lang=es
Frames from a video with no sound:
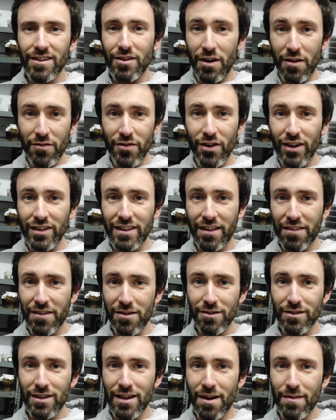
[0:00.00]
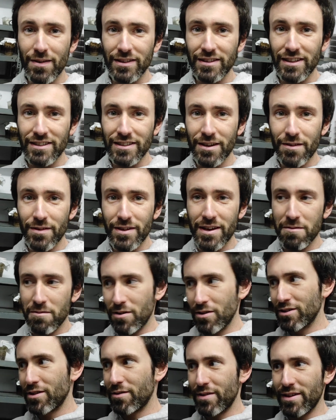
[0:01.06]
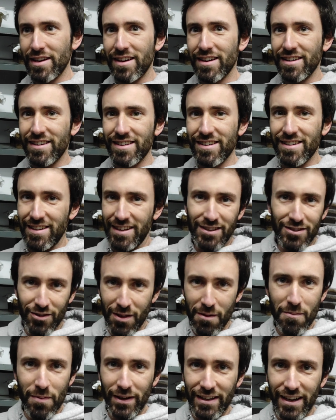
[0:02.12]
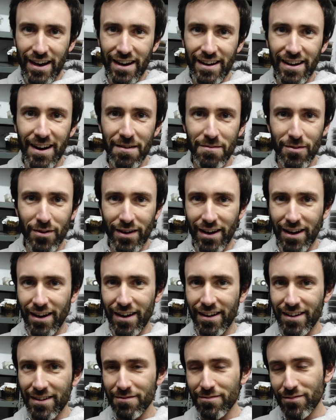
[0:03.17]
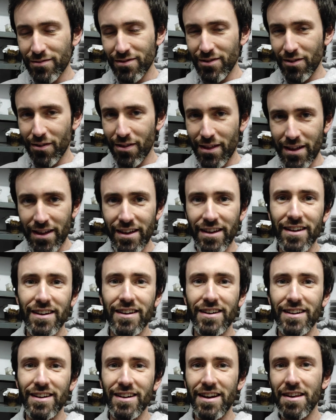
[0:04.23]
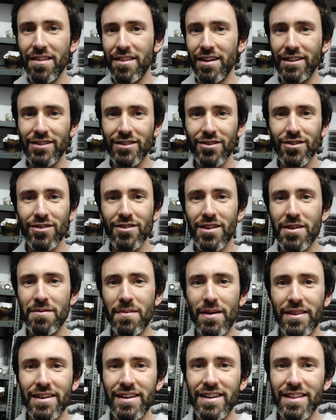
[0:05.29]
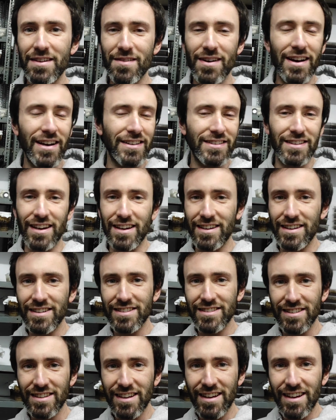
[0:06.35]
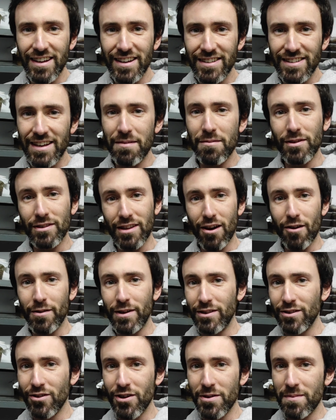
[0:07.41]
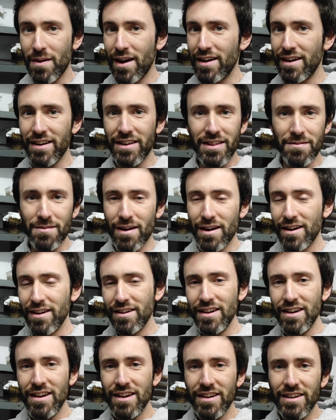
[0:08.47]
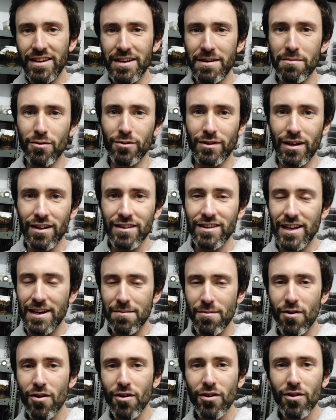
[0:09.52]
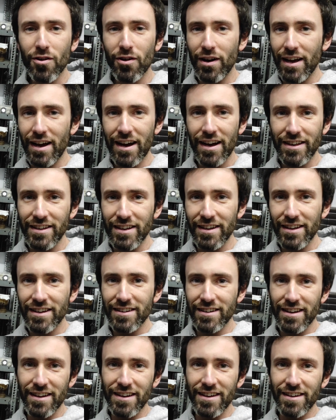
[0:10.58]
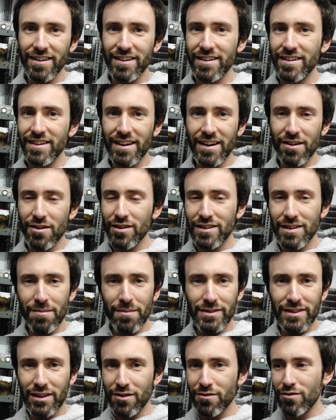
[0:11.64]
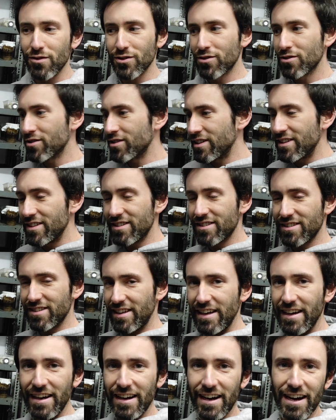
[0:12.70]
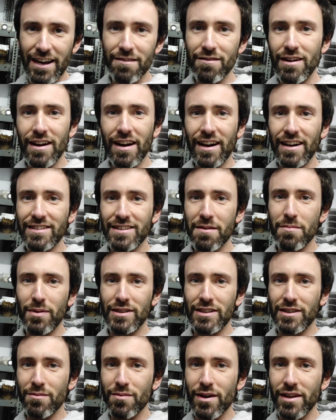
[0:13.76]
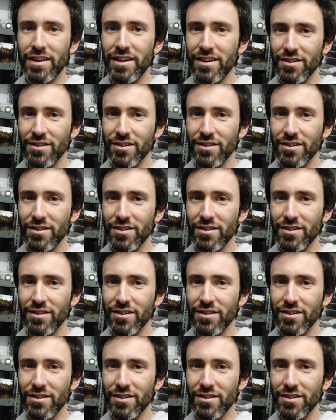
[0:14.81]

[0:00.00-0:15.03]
con el frío que está haciendo últimamente en Sevilla, bueno, Sevilla y en toda España en general, porque los del centro, de Madrid y demás, estáis, ya hemos estado viendo imágenes y demás, y brutal. Tenemos colegas allí eh, que nos están mandando fotos y es increíble la que estáis pasando por allí.